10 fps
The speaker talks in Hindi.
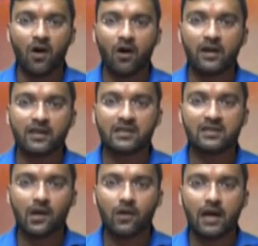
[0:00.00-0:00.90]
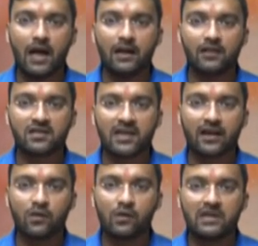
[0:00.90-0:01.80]
और इस दौरान
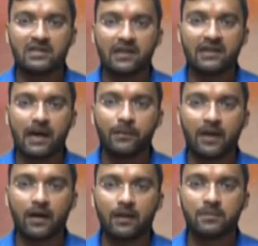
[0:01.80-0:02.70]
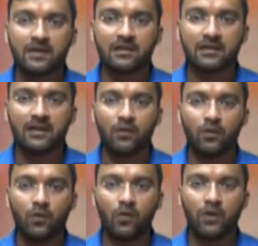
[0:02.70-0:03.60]
सैकड़ों की संख्या में अल्पसंख्यक
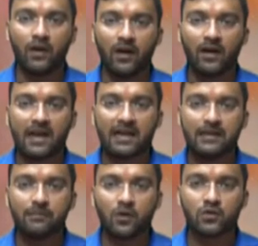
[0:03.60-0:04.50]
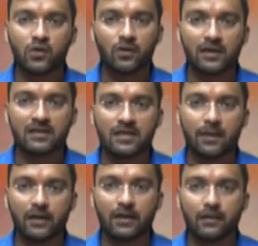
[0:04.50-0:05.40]
लोग राखी महोत्सव का
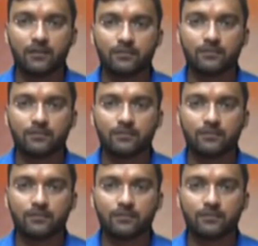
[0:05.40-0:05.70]
हिस्सा बने